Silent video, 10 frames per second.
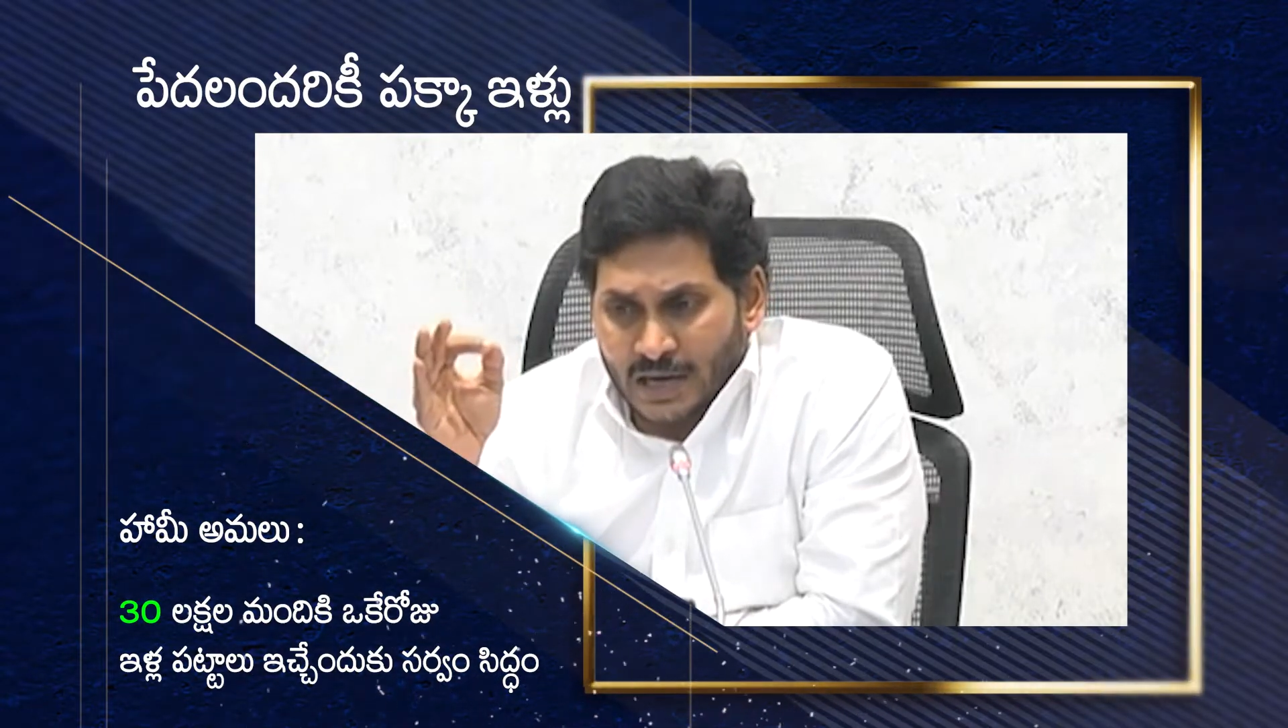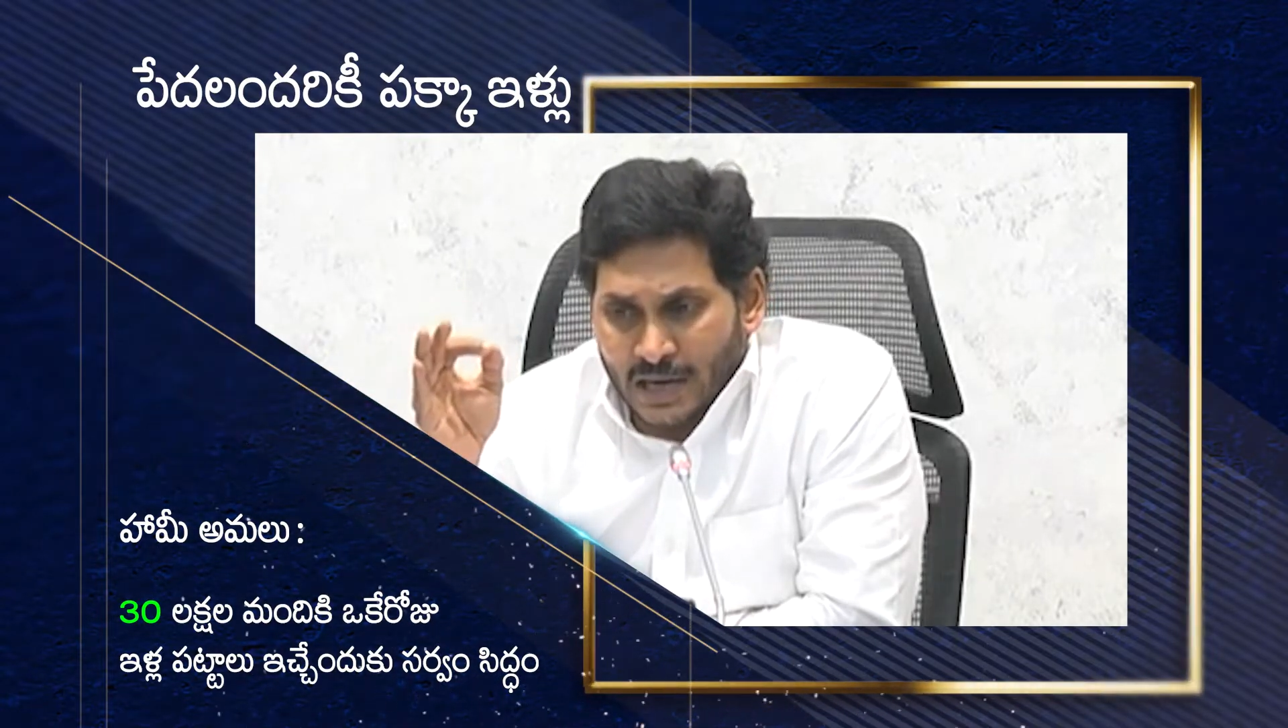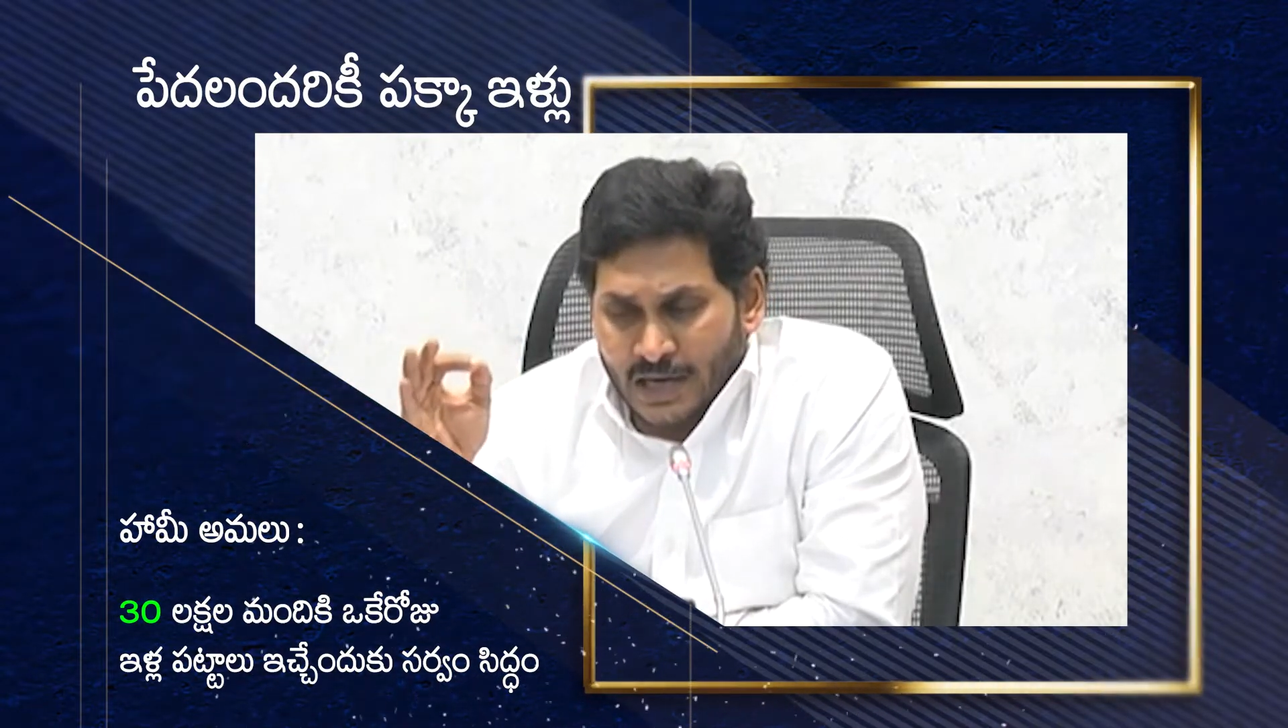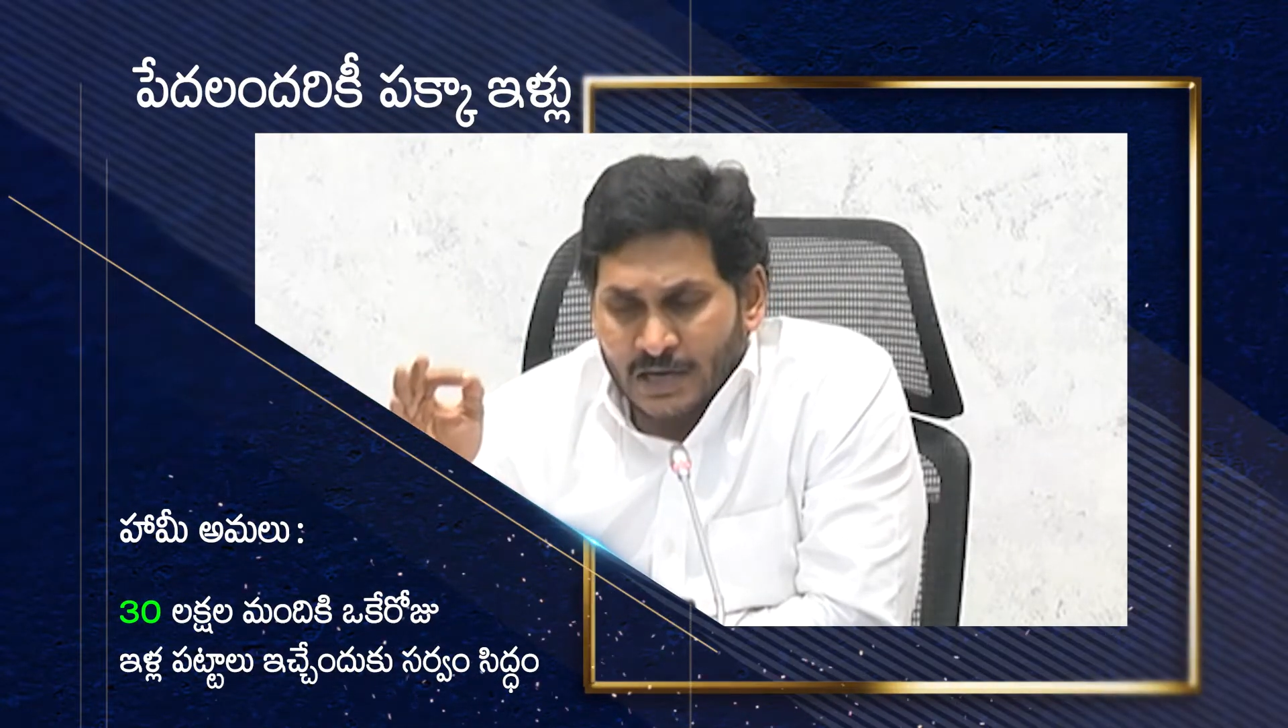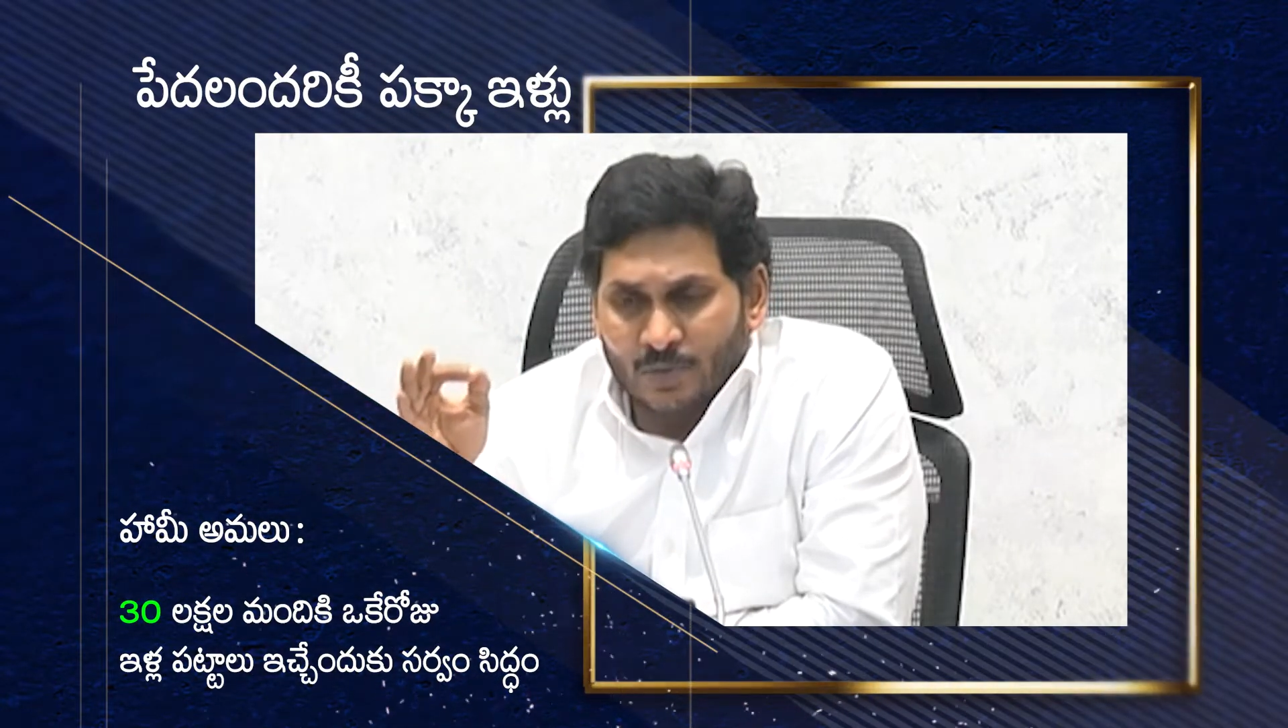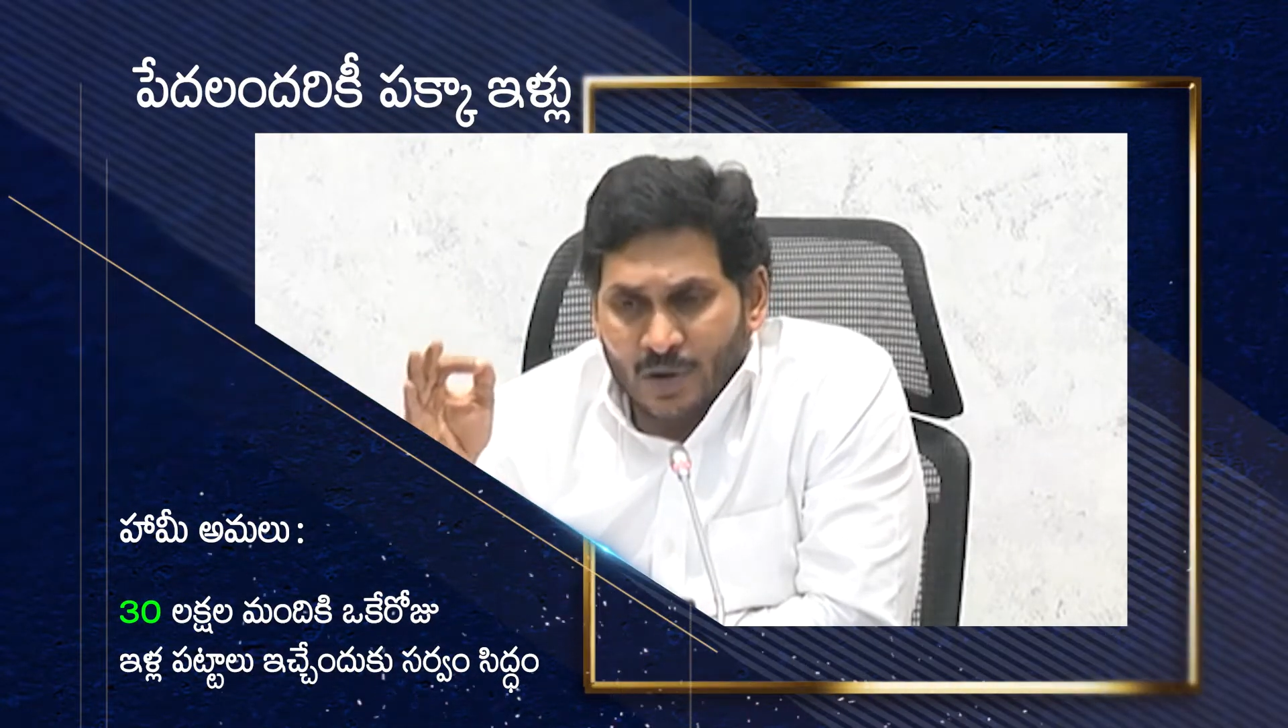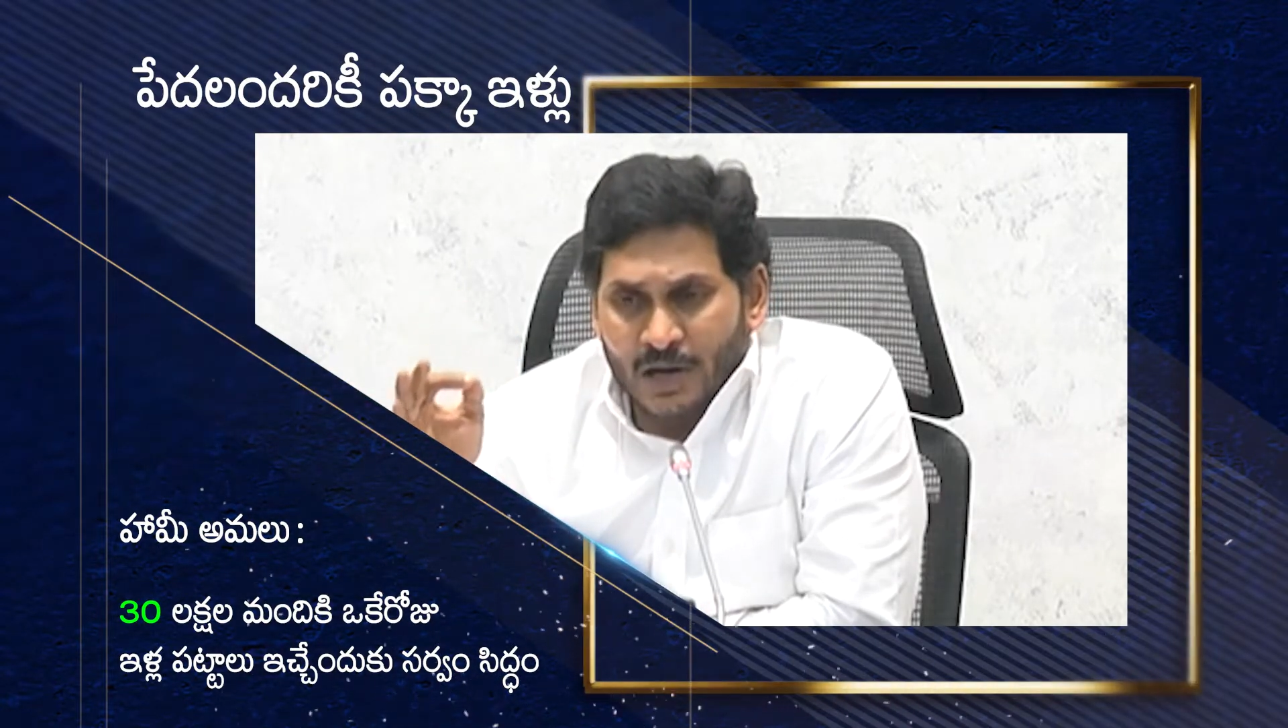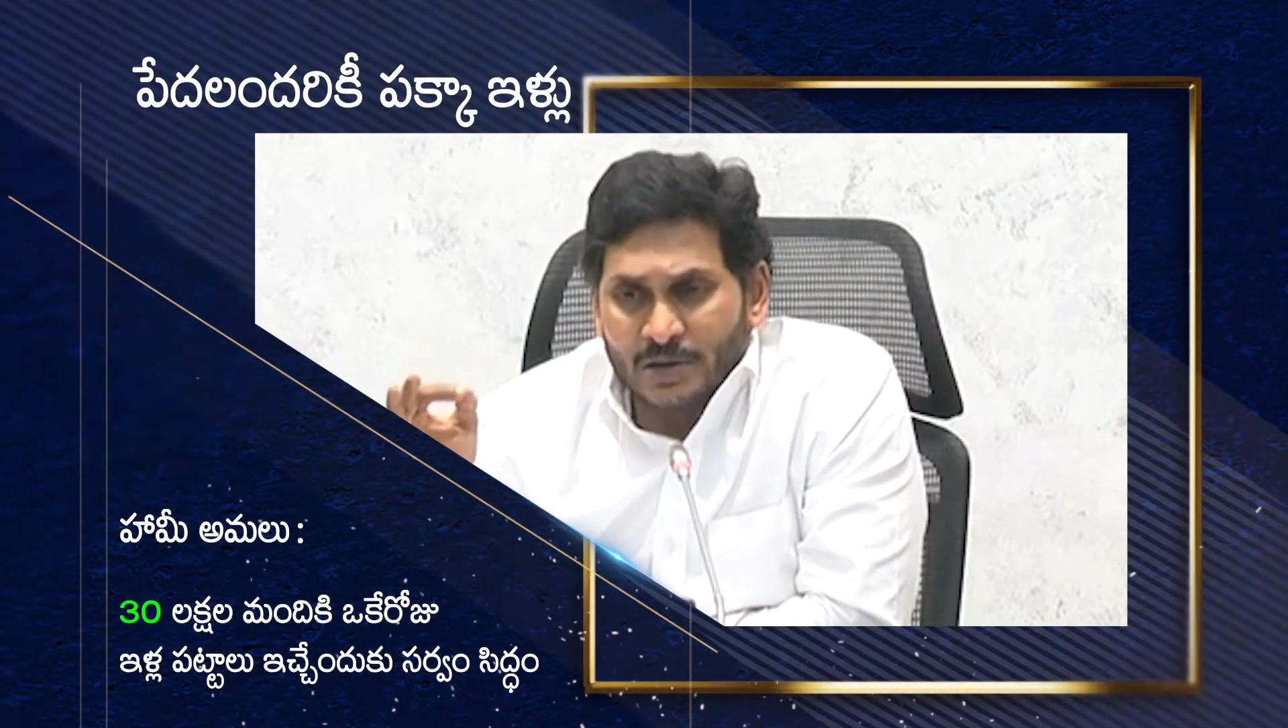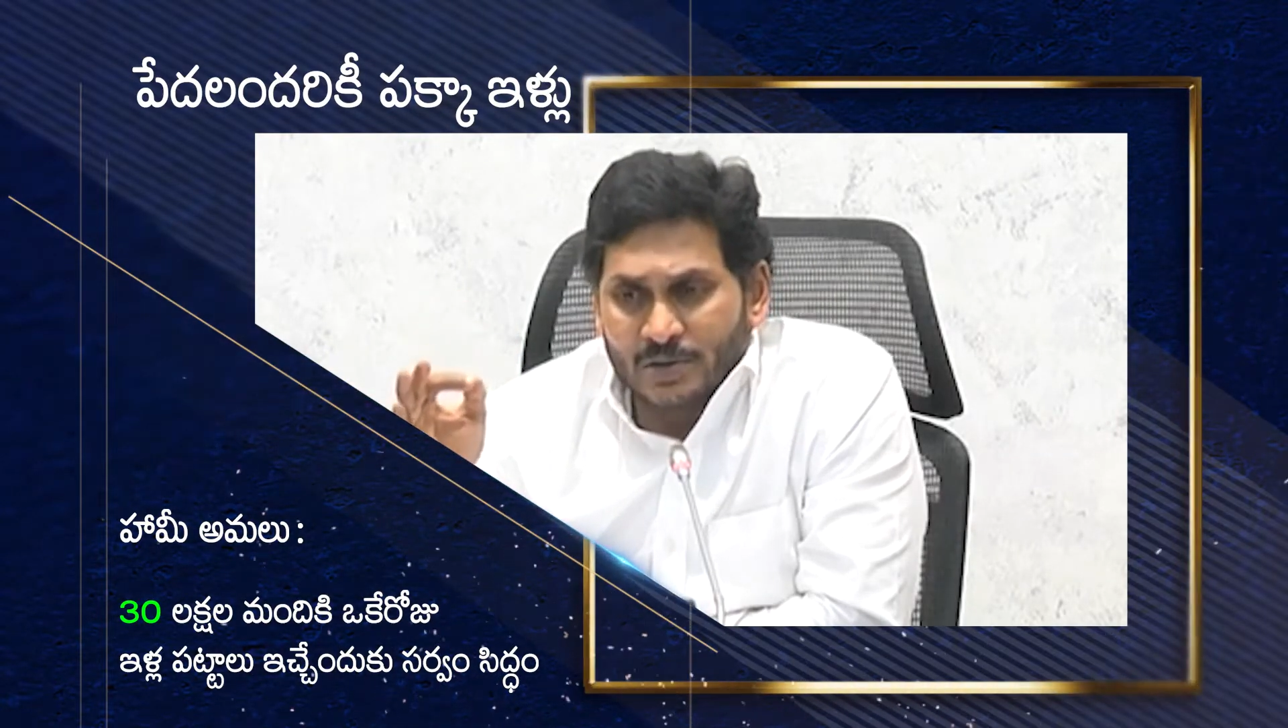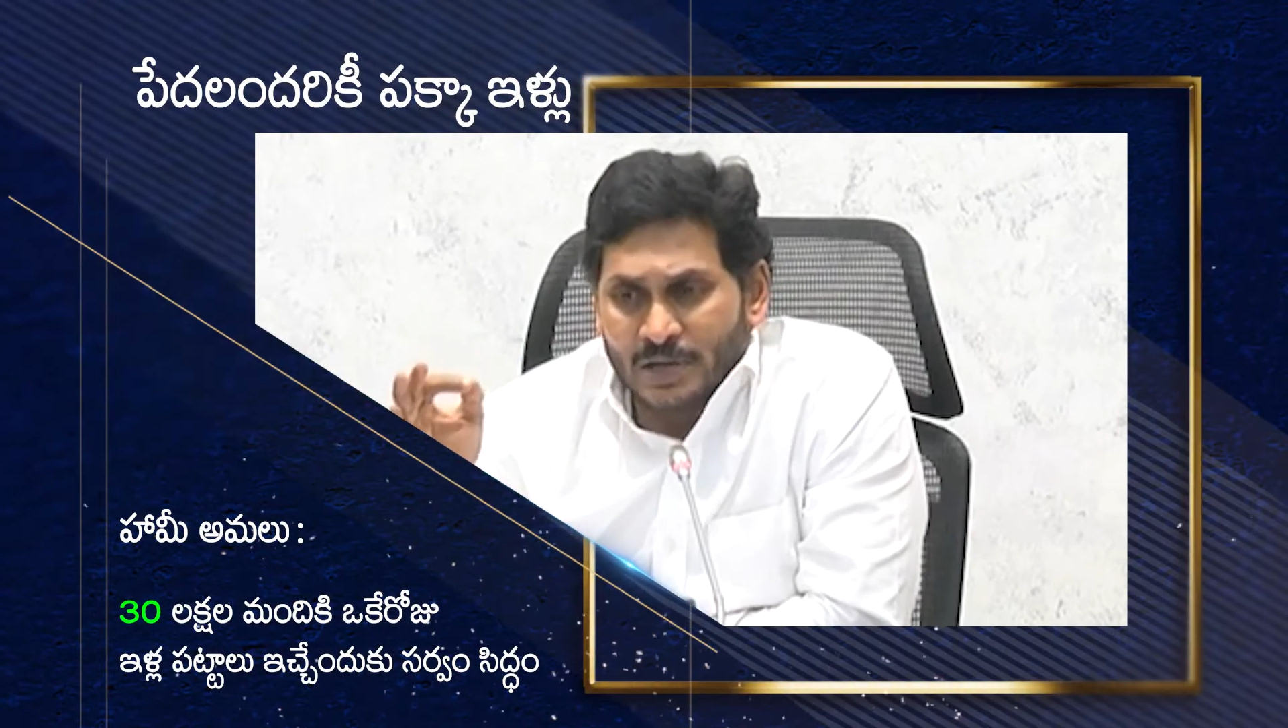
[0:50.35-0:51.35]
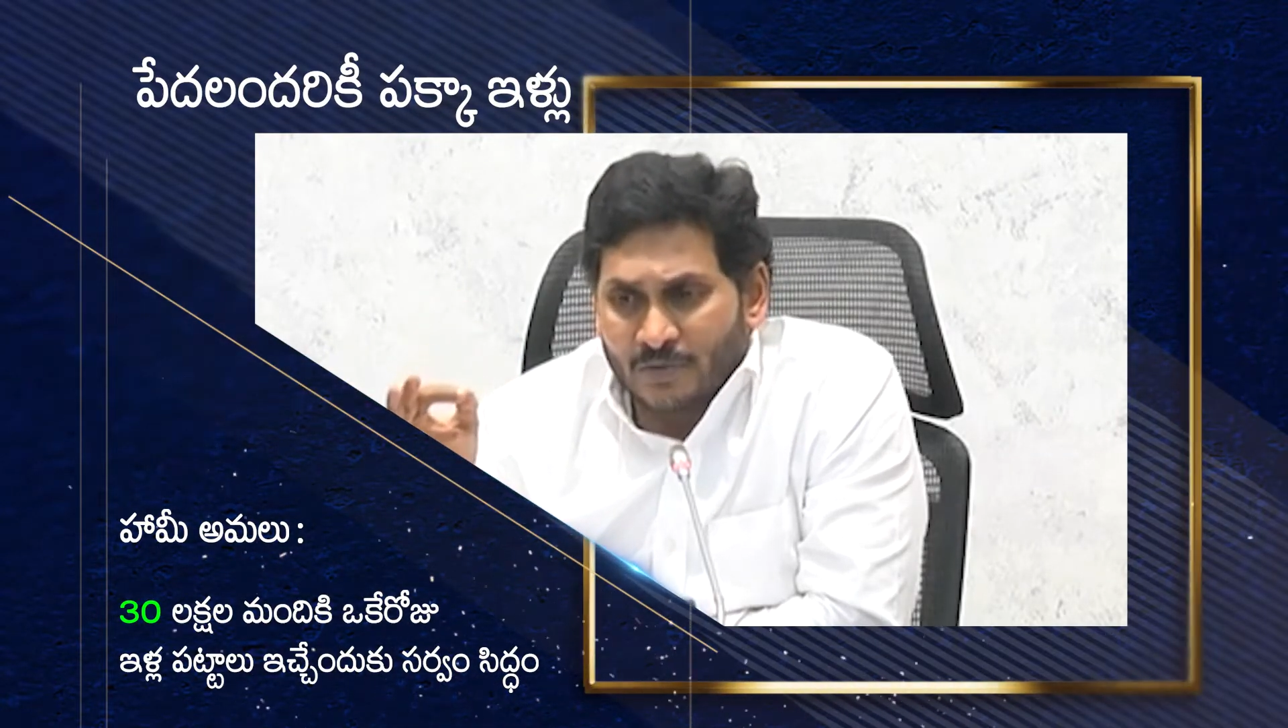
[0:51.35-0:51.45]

రానివాడు